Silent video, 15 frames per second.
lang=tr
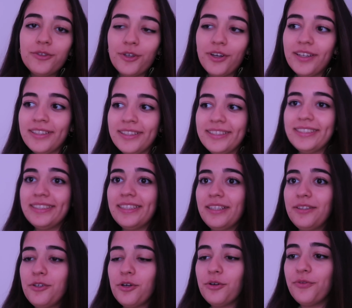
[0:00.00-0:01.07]
Şu an
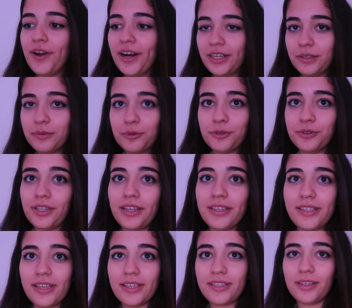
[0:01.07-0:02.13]
size çok farklı bir günden
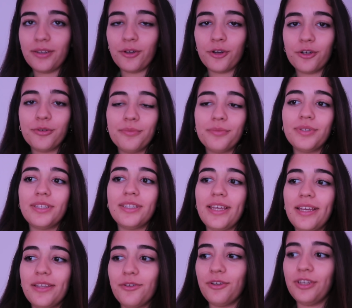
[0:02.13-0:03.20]
sesleniyorum. Size
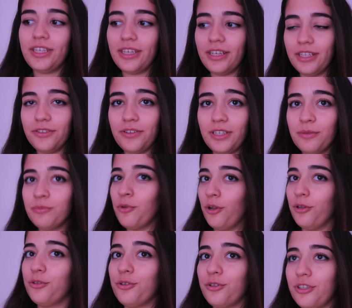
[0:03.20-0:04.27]
en son iki alışverişimin
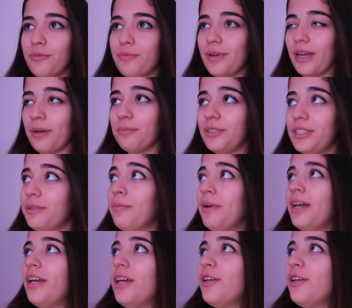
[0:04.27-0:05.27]
olduğu günde bırakmıştım.